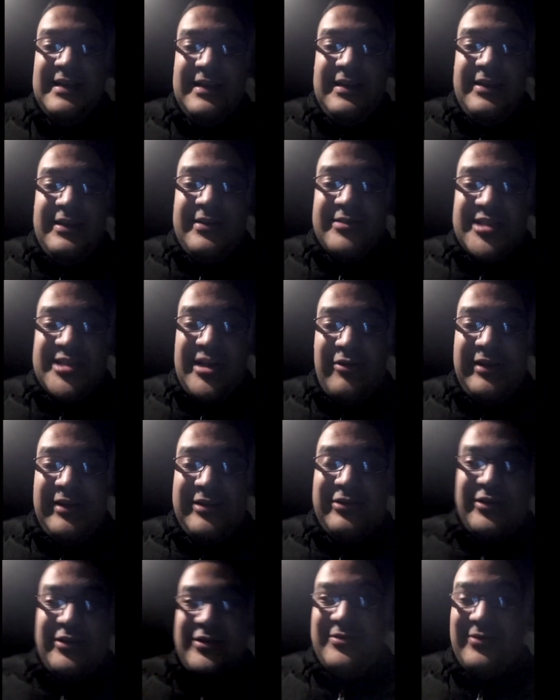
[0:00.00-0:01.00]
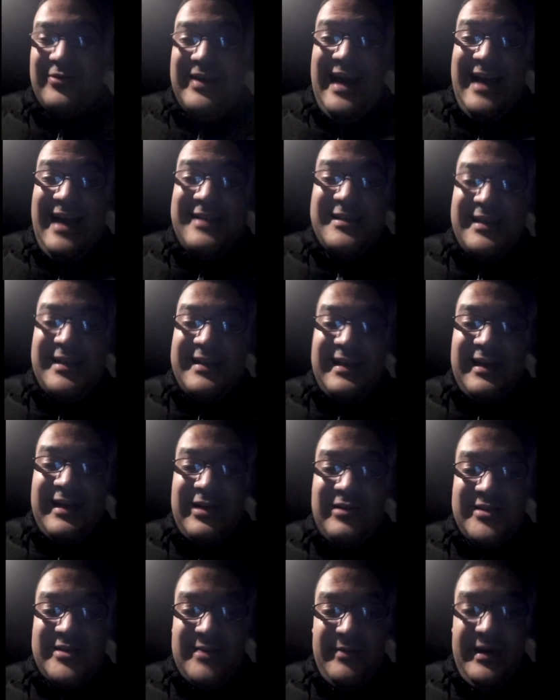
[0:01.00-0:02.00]
Non ci hanno dato nessun gadget, la
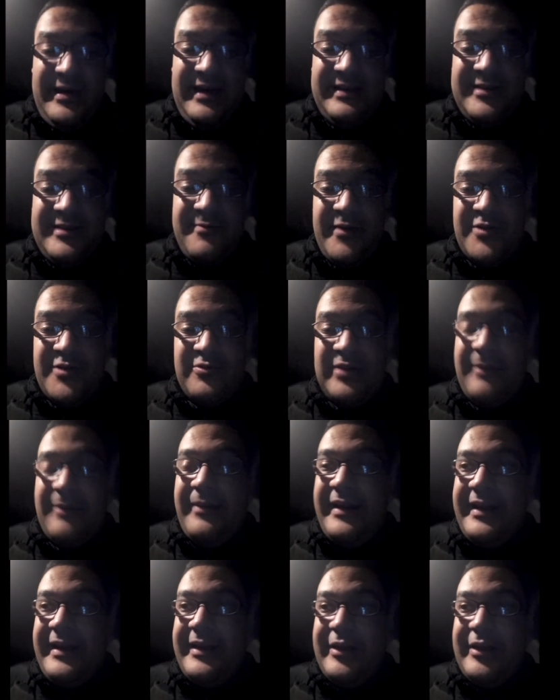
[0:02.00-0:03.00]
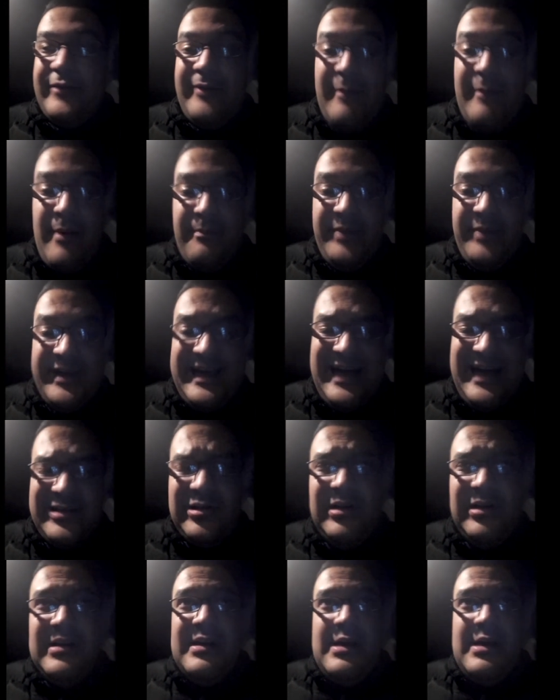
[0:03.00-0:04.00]
cosa mi è dispiaciuta parecchio, vabbè,
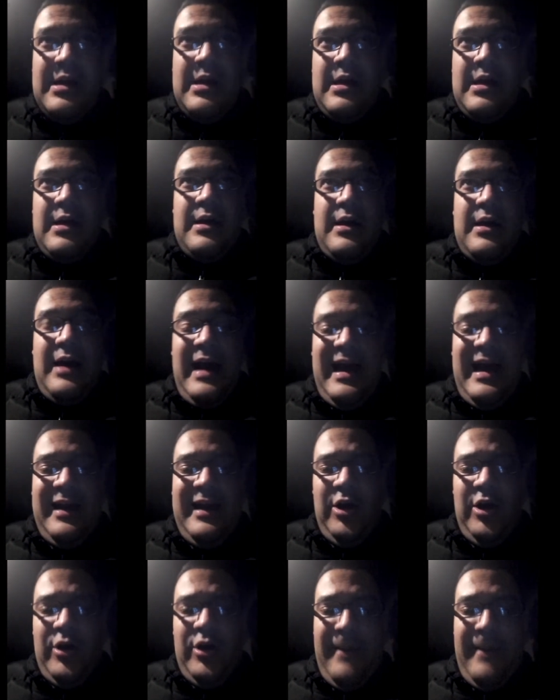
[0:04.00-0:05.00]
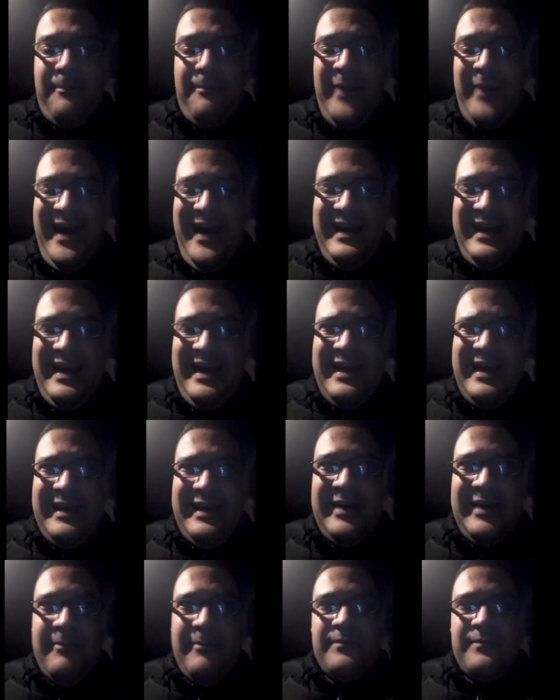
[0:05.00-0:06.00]
peccato. Allora, pareri